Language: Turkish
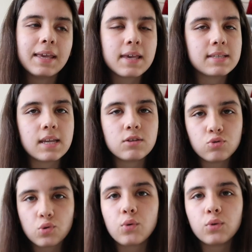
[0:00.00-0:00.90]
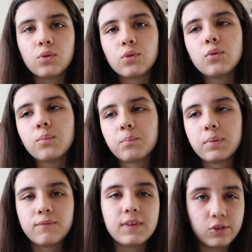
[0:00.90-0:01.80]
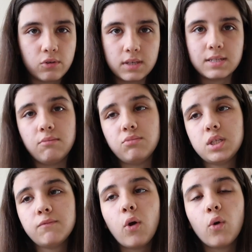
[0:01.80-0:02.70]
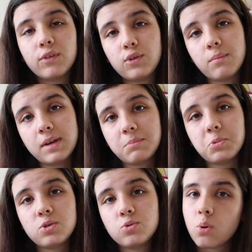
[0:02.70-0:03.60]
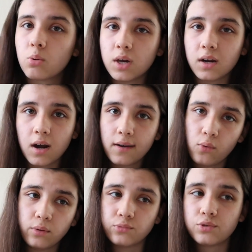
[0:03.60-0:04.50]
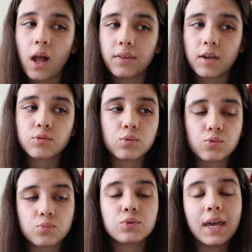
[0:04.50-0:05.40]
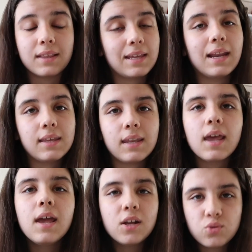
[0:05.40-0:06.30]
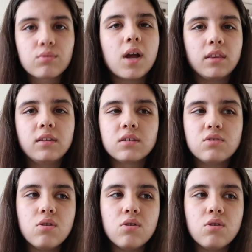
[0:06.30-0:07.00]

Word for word: LGS'nin son günü bir video izlemiştim ve o video benim için çok yararlı olmuştu. Hatta sonucumu da etkilediğini çok rahatlıkla